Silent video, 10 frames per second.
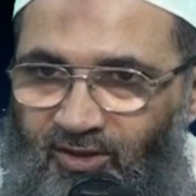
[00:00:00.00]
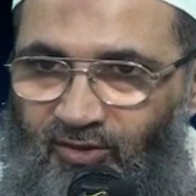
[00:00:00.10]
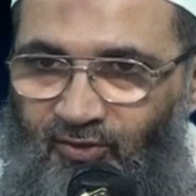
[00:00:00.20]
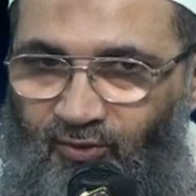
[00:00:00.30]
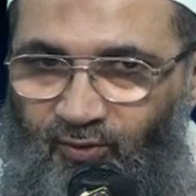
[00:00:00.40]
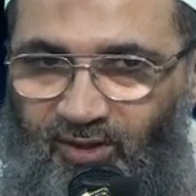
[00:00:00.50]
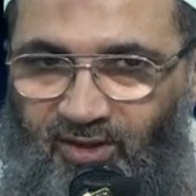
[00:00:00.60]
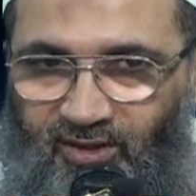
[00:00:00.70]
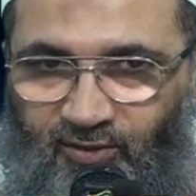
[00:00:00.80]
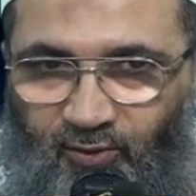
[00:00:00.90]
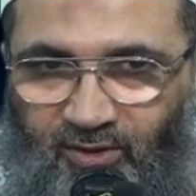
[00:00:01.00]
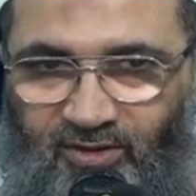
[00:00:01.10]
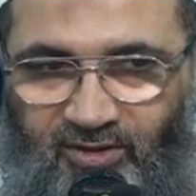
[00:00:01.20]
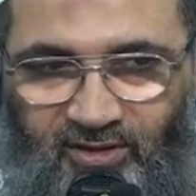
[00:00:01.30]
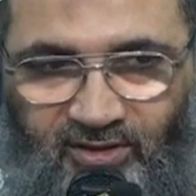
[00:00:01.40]
اللي هو
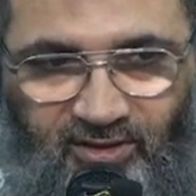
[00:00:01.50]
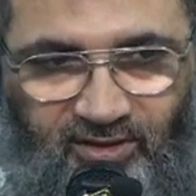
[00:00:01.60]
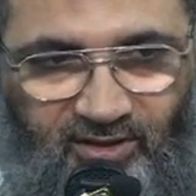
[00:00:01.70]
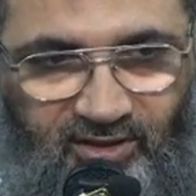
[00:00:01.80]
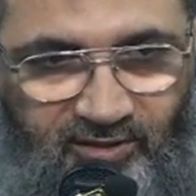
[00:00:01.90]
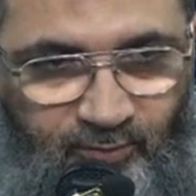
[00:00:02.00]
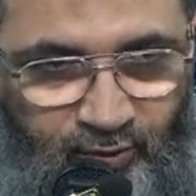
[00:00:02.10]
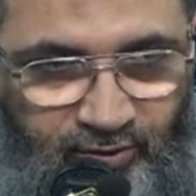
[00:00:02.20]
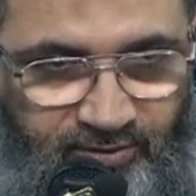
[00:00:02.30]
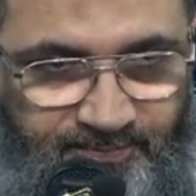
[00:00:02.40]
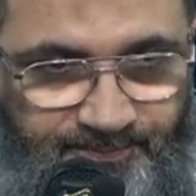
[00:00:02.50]
الواقع المر